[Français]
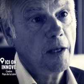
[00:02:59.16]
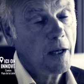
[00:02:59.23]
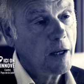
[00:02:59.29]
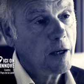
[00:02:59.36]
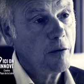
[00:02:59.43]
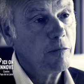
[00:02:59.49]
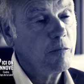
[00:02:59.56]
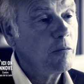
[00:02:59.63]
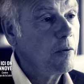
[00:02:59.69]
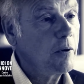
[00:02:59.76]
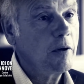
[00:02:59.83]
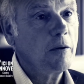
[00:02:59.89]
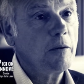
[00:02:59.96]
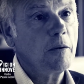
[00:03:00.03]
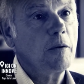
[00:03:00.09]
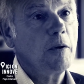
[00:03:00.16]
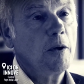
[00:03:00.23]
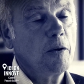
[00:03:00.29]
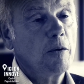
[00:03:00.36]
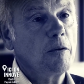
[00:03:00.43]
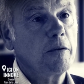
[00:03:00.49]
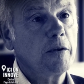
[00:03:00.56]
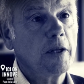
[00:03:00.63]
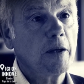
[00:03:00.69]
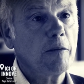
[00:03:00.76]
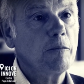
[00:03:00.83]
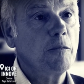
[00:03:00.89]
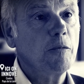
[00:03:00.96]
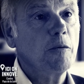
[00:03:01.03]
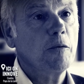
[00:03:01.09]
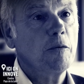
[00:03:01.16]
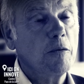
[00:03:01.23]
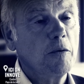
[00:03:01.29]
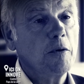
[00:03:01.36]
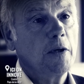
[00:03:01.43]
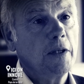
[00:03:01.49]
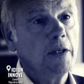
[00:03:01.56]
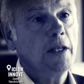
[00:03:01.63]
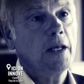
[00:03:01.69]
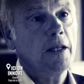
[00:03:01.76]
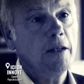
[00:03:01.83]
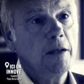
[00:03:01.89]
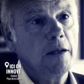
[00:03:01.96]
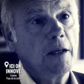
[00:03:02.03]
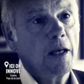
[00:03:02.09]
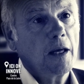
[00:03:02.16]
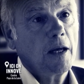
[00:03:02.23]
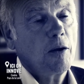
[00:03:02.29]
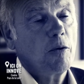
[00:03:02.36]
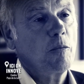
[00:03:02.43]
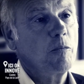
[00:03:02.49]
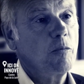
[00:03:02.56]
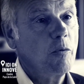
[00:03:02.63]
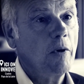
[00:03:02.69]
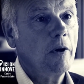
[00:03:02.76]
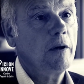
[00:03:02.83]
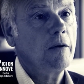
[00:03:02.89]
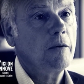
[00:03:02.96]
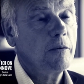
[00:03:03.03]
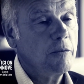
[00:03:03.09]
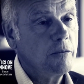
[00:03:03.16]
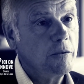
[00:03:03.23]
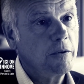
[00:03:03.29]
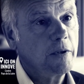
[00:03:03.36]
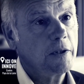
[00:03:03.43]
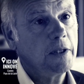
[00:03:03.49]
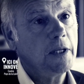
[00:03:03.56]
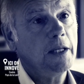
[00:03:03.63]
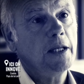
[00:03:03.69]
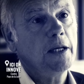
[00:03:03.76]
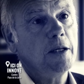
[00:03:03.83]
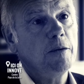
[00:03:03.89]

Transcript: à la fois en termes d'aide à l'emploi, euh, d'aide à